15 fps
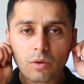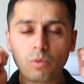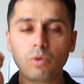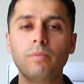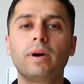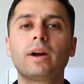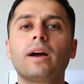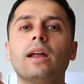
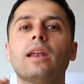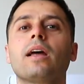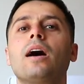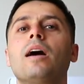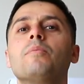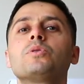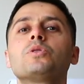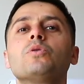والمكان
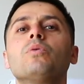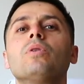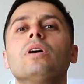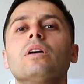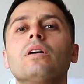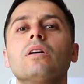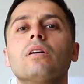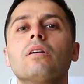الخامس
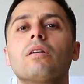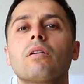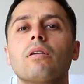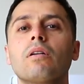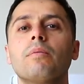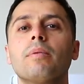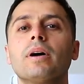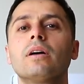هو
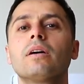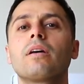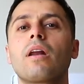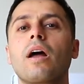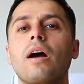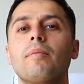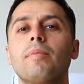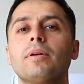الرقبة
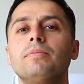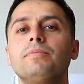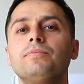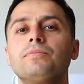رقبة